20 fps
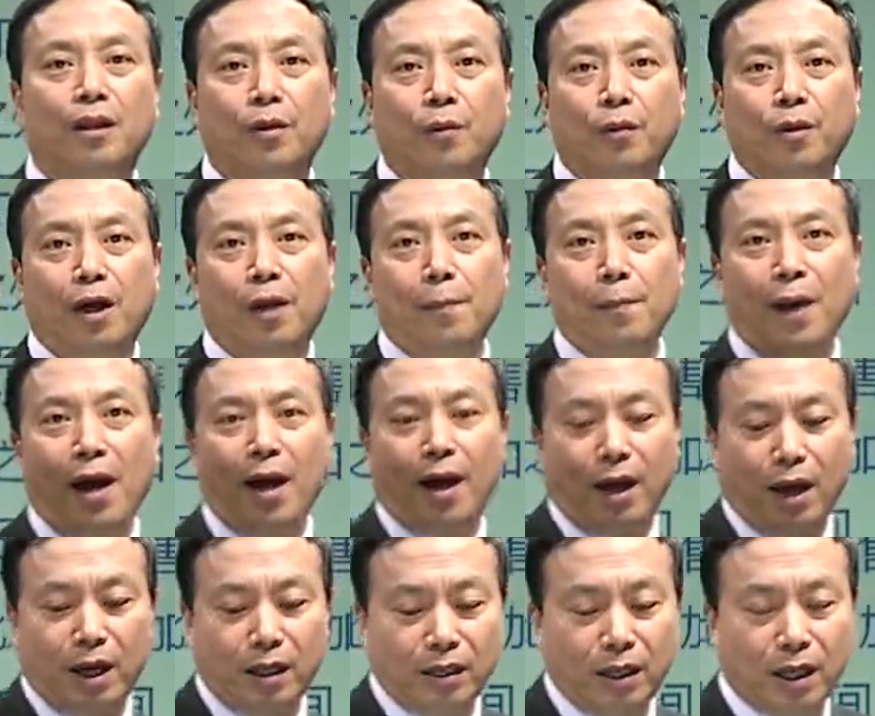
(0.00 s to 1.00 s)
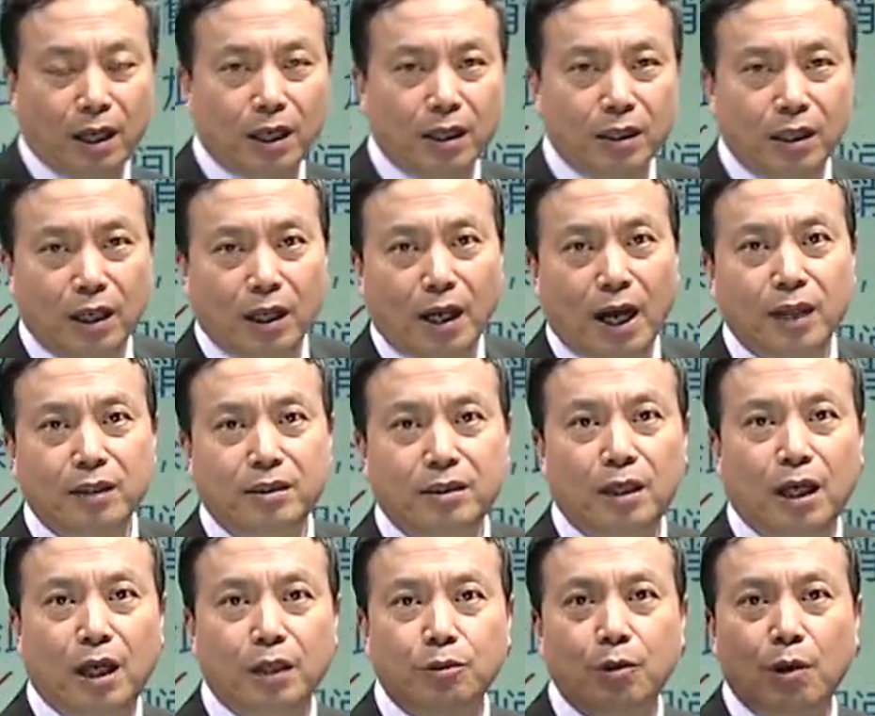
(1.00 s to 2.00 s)
我要卖给你了，应该
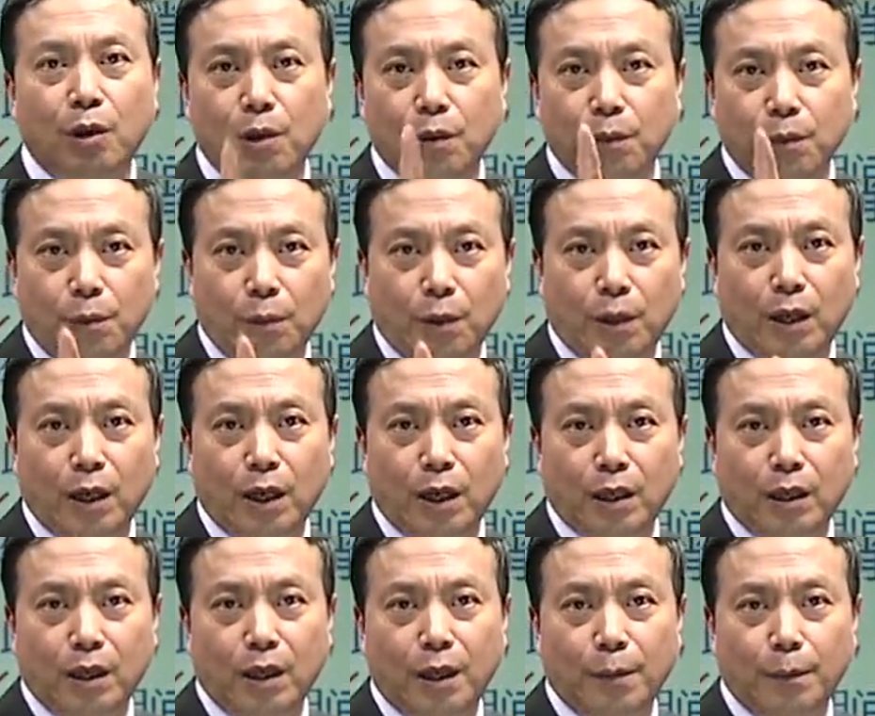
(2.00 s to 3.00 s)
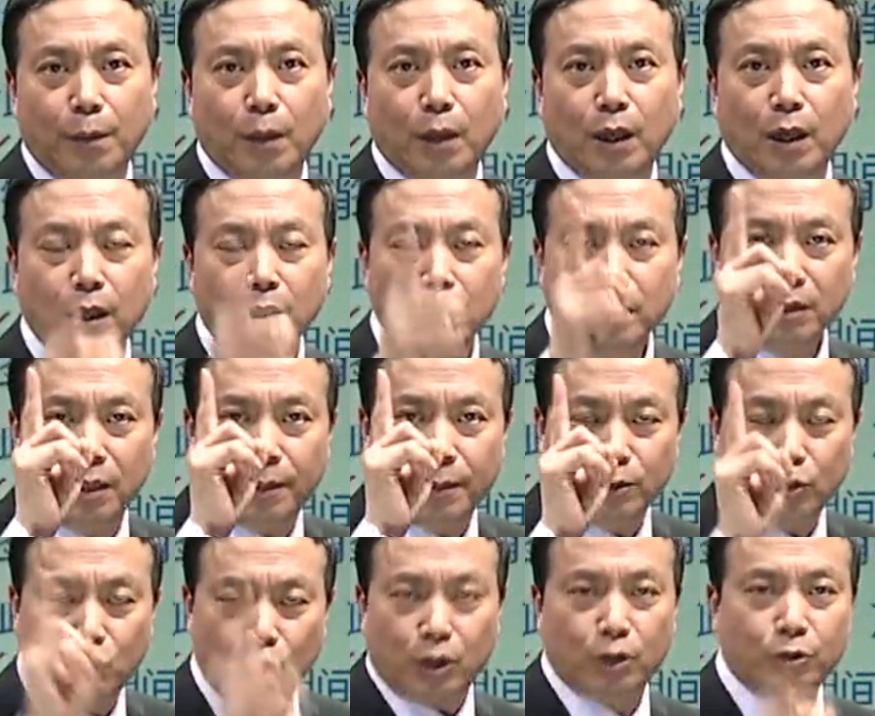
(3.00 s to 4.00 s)
借存货类科目了。那么
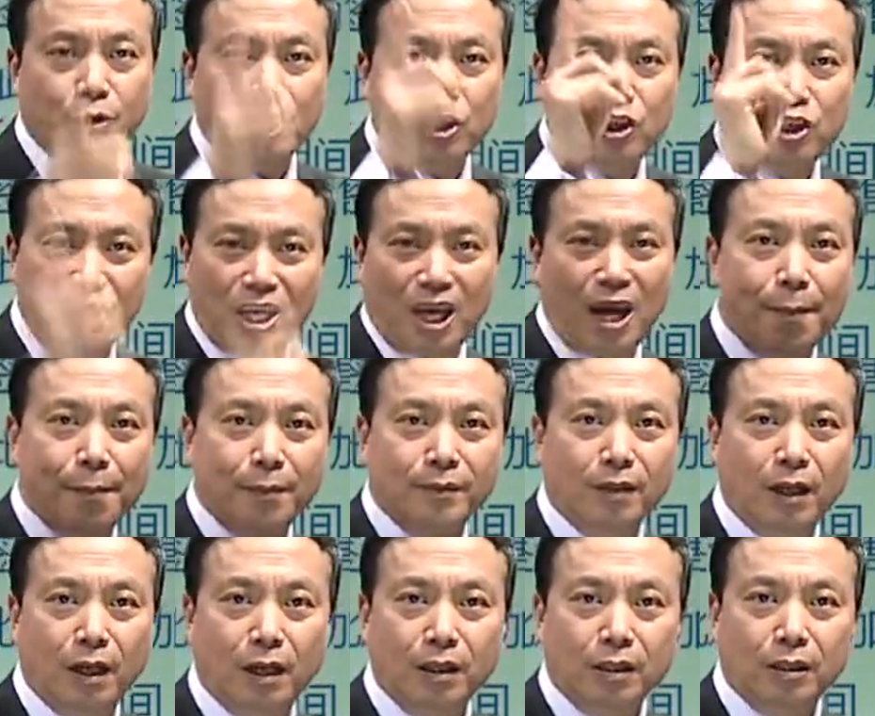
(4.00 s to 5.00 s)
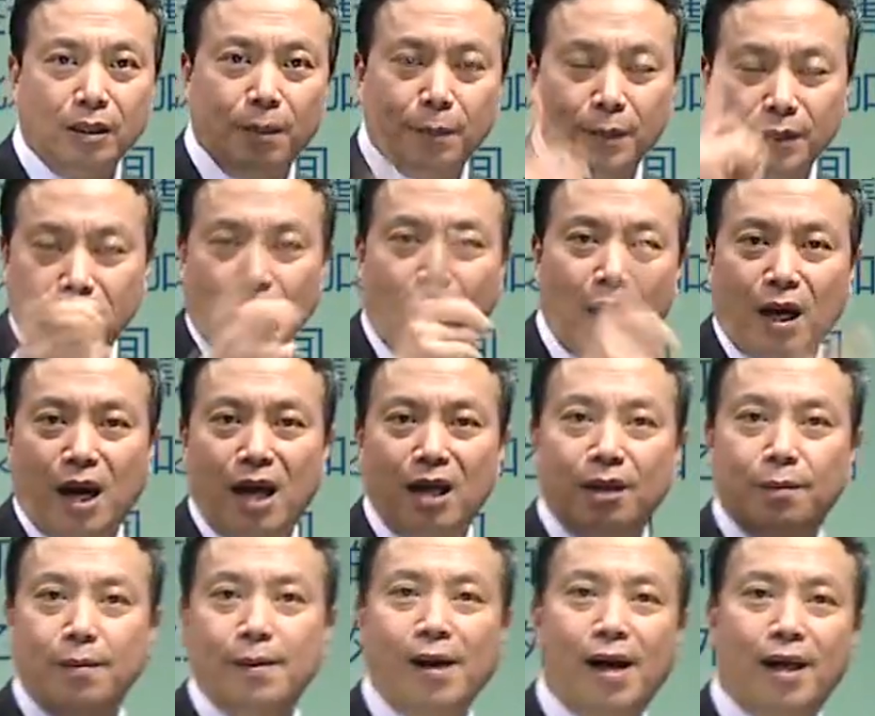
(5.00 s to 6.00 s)
所有权是你们的，你们想干
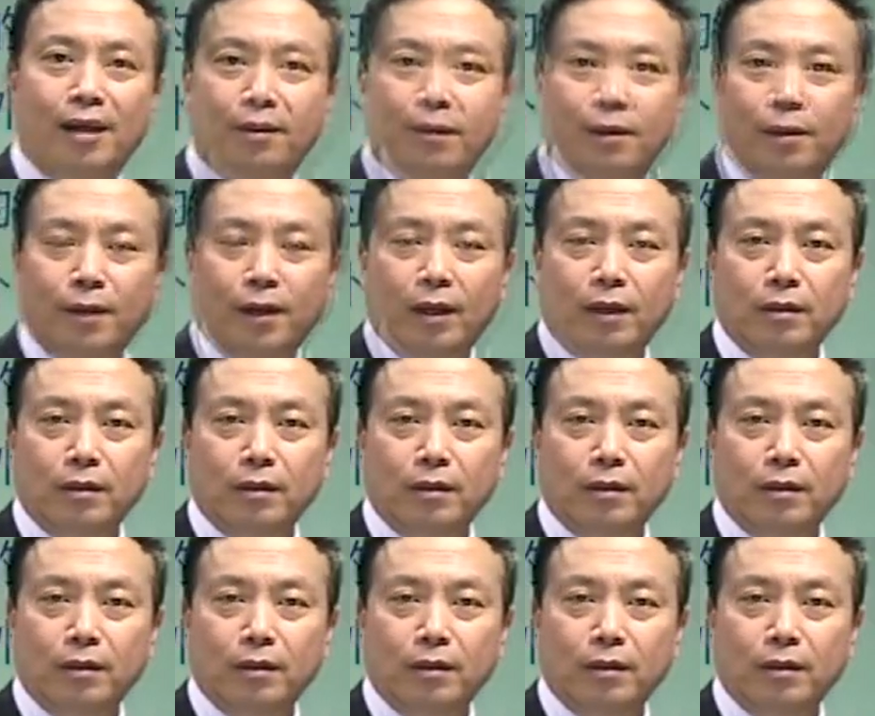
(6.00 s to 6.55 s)
什么干什么。